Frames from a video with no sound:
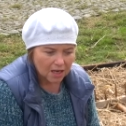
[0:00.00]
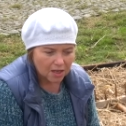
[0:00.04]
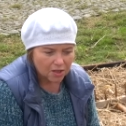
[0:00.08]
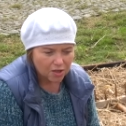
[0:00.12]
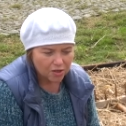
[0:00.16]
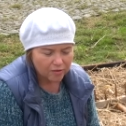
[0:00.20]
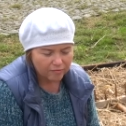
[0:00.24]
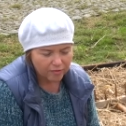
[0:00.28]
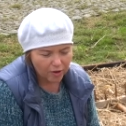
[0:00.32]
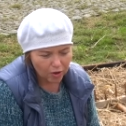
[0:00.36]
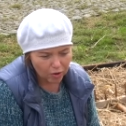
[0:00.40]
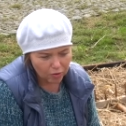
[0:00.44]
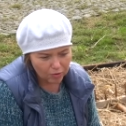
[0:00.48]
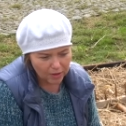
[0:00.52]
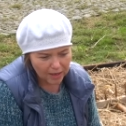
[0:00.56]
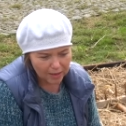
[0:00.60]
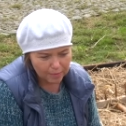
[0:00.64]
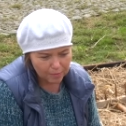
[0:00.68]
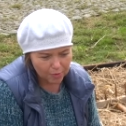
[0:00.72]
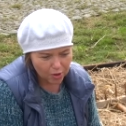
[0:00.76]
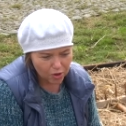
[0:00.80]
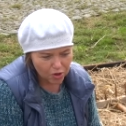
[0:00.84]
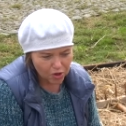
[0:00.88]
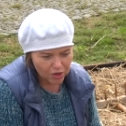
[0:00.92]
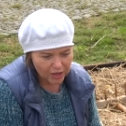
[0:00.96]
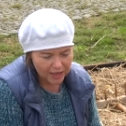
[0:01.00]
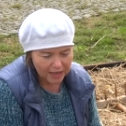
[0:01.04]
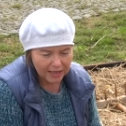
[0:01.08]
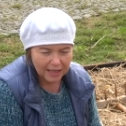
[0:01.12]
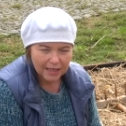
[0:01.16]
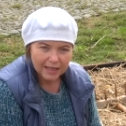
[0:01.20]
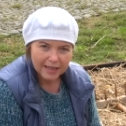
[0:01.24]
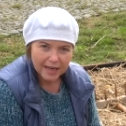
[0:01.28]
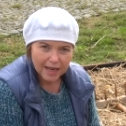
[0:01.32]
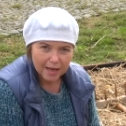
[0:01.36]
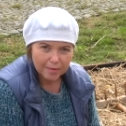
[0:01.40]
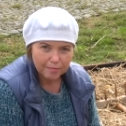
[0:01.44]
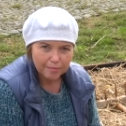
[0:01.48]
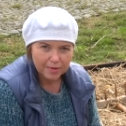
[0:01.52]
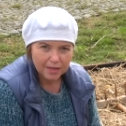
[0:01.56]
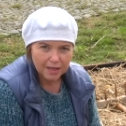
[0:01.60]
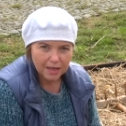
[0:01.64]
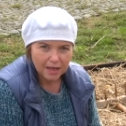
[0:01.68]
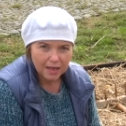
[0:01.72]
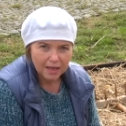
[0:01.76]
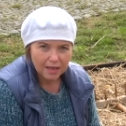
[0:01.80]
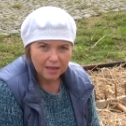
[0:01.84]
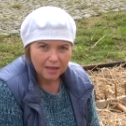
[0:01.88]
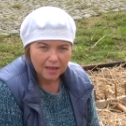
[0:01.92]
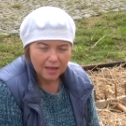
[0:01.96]
czy w ogóle może
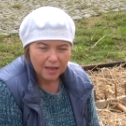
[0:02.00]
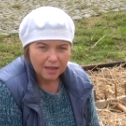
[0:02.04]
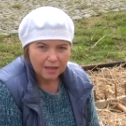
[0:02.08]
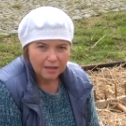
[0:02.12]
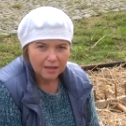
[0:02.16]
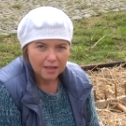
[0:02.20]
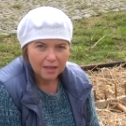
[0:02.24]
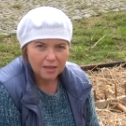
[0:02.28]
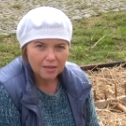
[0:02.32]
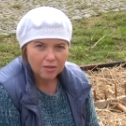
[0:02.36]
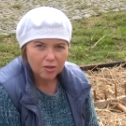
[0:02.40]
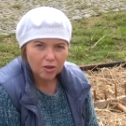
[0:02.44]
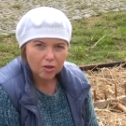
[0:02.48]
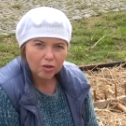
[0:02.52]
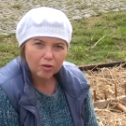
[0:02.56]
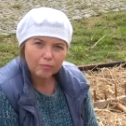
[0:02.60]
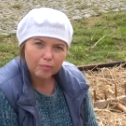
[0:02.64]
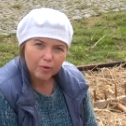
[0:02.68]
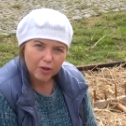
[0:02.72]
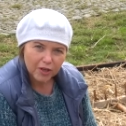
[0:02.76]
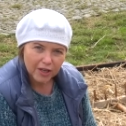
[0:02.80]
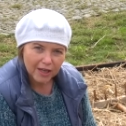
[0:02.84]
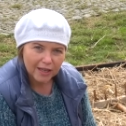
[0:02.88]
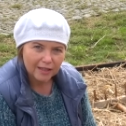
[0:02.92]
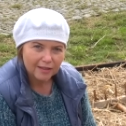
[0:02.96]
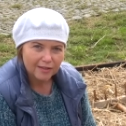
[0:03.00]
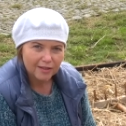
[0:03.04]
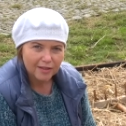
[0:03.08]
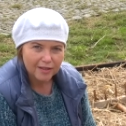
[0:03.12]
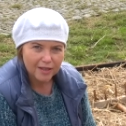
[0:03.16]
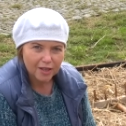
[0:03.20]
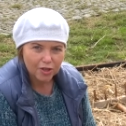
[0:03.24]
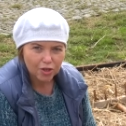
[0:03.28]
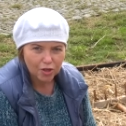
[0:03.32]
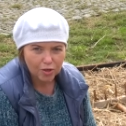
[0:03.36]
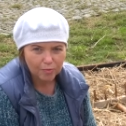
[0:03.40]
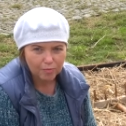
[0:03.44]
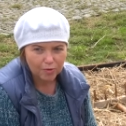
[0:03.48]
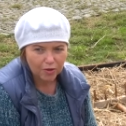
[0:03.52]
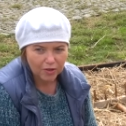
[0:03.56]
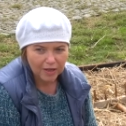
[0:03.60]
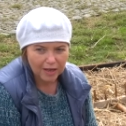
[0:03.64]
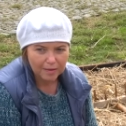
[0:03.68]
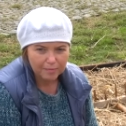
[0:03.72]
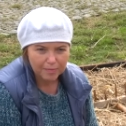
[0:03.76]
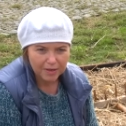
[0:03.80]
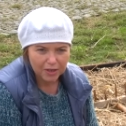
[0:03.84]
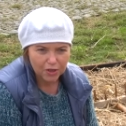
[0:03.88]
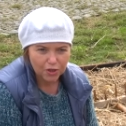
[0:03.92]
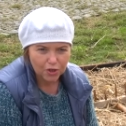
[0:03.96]
glebie, jest to obojętne, czym
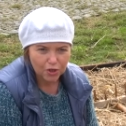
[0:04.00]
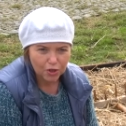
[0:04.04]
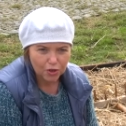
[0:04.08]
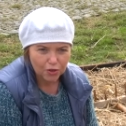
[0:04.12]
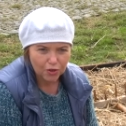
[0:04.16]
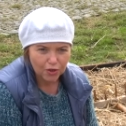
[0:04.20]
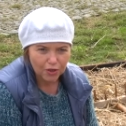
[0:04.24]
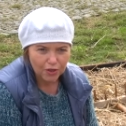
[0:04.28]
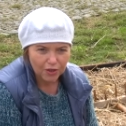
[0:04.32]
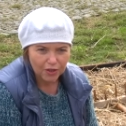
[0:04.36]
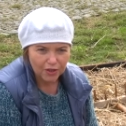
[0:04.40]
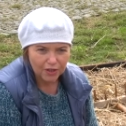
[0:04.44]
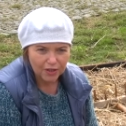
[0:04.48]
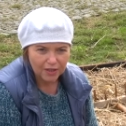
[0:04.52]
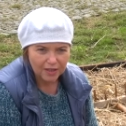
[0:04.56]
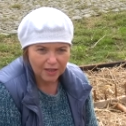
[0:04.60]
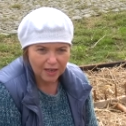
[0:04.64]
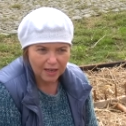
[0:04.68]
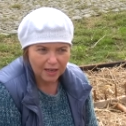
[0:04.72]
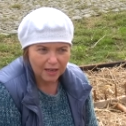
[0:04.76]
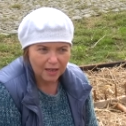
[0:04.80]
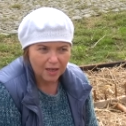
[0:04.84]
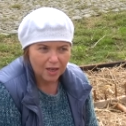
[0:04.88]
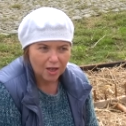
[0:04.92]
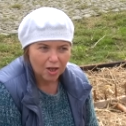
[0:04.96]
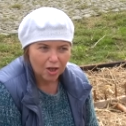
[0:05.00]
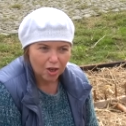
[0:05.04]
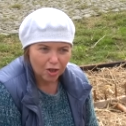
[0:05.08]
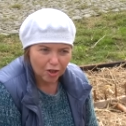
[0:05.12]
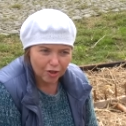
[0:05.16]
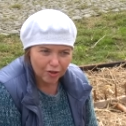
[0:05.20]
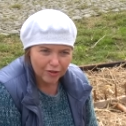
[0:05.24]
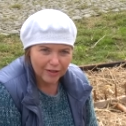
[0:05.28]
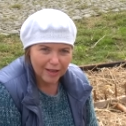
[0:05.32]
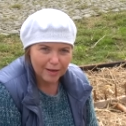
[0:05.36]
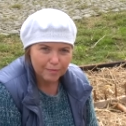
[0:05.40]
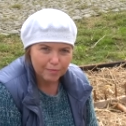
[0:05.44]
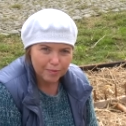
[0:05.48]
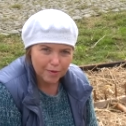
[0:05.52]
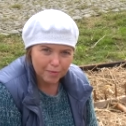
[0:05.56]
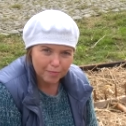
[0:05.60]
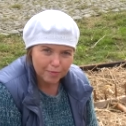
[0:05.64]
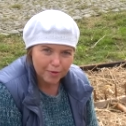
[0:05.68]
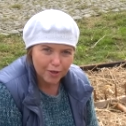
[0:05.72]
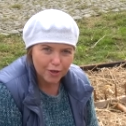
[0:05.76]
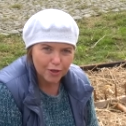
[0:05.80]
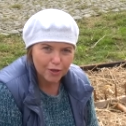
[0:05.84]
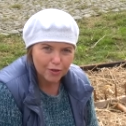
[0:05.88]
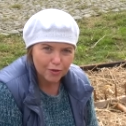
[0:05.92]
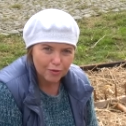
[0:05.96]
ona będzie okryta. Ona po
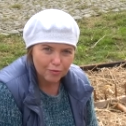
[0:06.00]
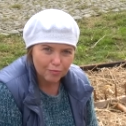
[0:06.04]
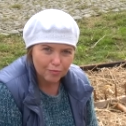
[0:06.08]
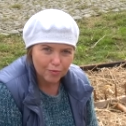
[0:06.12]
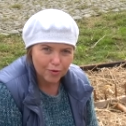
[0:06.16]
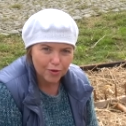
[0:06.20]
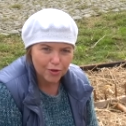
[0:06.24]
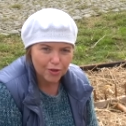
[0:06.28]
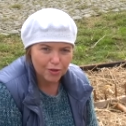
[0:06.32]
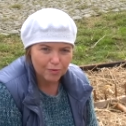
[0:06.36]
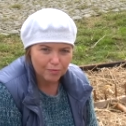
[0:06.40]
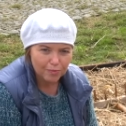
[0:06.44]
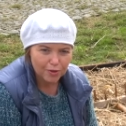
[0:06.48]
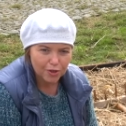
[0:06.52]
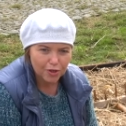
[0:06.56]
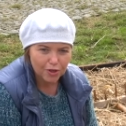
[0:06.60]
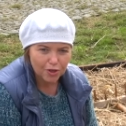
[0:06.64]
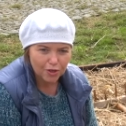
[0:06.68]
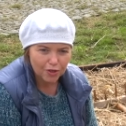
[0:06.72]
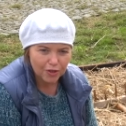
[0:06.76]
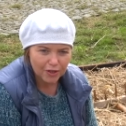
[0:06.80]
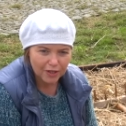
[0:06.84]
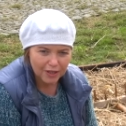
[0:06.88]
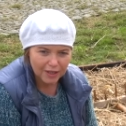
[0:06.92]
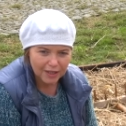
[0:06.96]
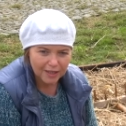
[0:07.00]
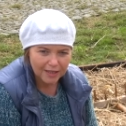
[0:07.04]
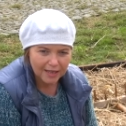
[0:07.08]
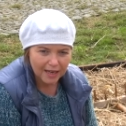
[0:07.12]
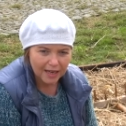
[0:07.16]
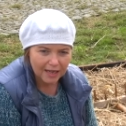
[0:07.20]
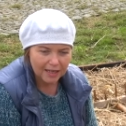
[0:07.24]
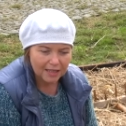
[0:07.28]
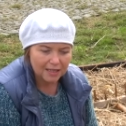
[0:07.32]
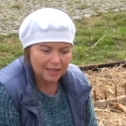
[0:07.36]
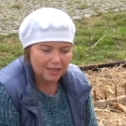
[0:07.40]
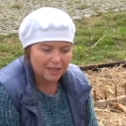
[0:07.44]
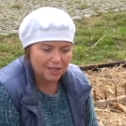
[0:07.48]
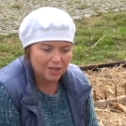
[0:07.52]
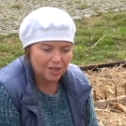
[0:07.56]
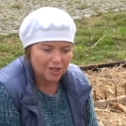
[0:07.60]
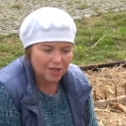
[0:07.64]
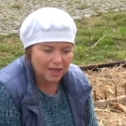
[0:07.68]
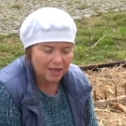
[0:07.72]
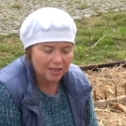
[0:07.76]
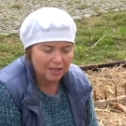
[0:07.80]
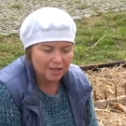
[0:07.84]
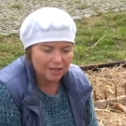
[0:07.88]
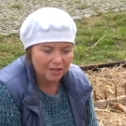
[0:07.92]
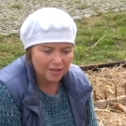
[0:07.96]
prostu musi być okryta i
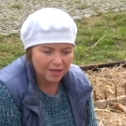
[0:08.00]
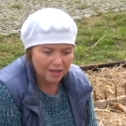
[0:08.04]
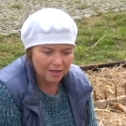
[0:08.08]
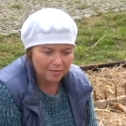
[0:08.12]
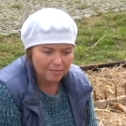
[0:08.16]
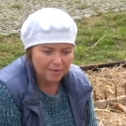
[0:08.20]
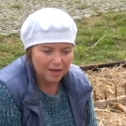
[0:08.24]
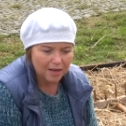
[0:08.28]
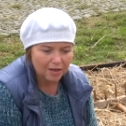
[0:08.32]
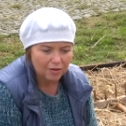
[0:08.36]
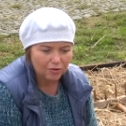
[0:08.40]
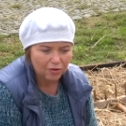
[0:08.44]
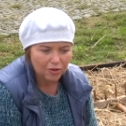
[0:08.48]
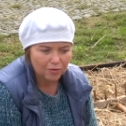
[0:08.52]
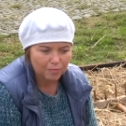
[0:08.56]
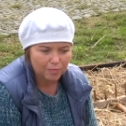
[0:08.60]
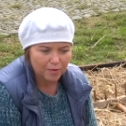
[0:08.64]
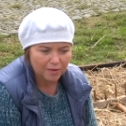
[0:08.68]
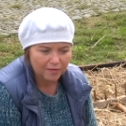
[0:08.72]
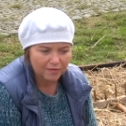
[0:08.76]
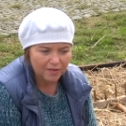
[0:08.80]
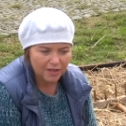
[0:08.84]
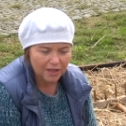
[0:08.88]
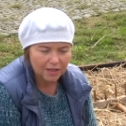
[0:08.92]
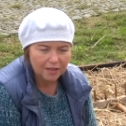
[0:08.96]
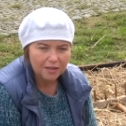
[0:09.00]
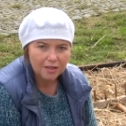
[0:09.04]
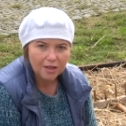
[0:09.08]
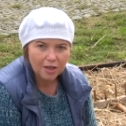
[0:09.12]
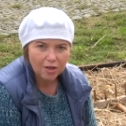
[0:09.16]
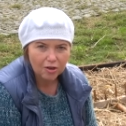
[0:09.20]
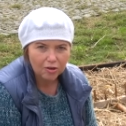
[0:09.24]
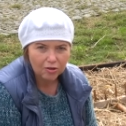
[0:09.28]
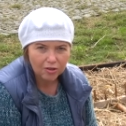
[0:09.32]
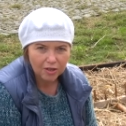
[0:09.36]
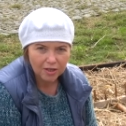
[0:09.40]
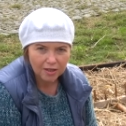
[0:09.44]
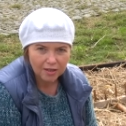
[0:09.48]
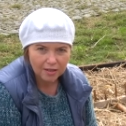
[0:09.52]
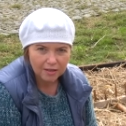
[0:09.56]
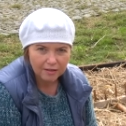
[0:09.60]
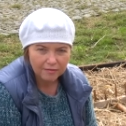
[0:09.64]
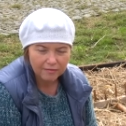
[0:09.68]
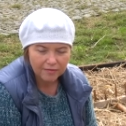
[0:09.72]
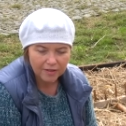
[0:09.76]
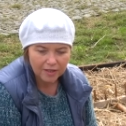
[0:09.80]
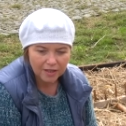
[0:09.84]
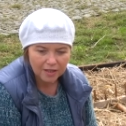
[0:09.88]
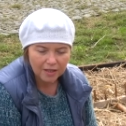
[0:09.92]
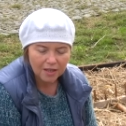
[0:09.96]
jeżeli nie ma odpowiedniej
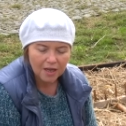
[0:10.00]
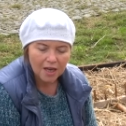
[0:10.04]
okrywy,